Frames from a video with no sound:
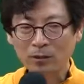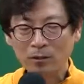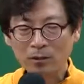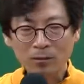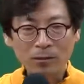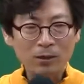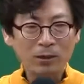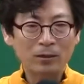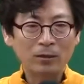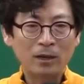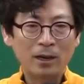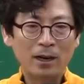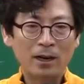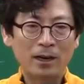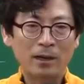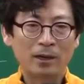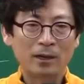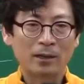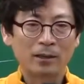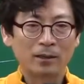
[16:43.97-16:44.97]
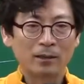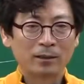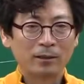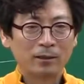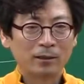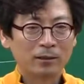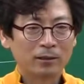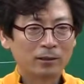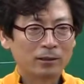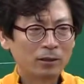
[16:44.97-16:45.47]
틀려버리는 거야.
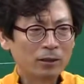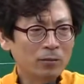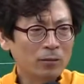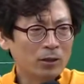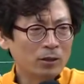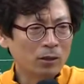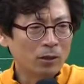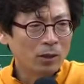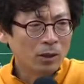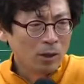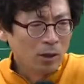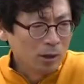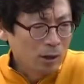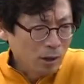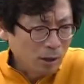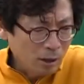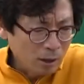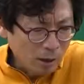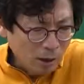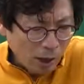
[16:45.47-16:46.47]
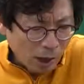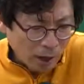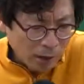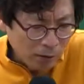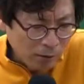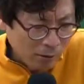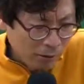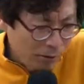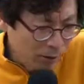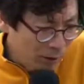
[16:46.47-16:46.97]
그러면서 아,
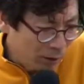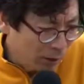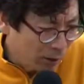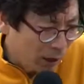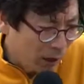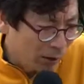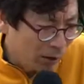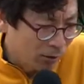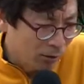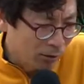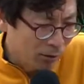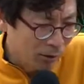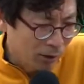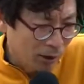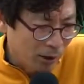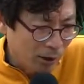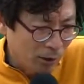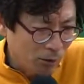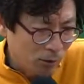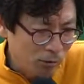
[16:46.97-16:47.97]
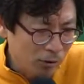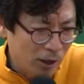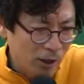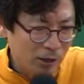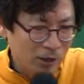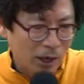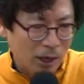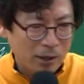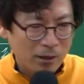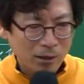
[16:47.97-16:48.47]
들을 때는 알겠던데 혼자
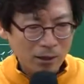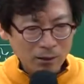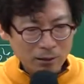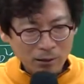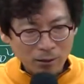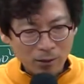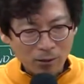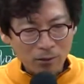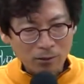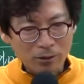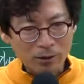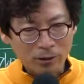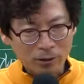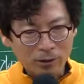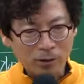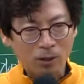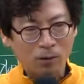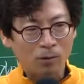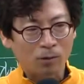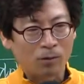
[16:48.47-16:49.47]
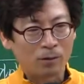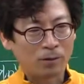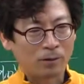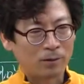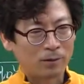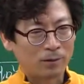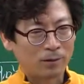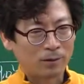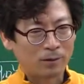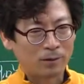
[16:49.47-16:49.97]
하니까 안 되는데요? 이런다고.
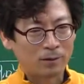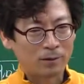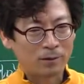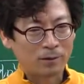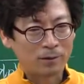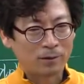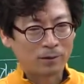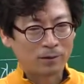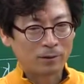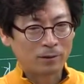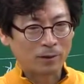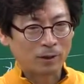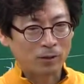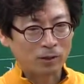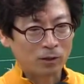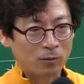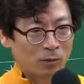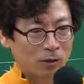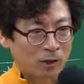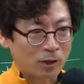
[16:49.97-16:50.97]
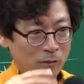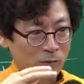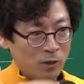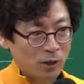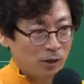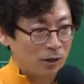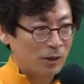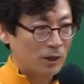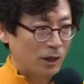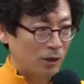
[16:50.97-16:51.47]
그러니까 처음부터
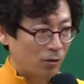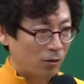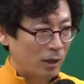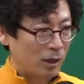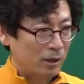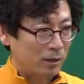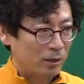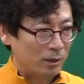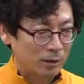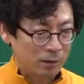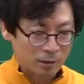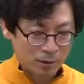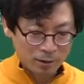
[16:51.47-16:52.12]
입력을 제대로 해야지.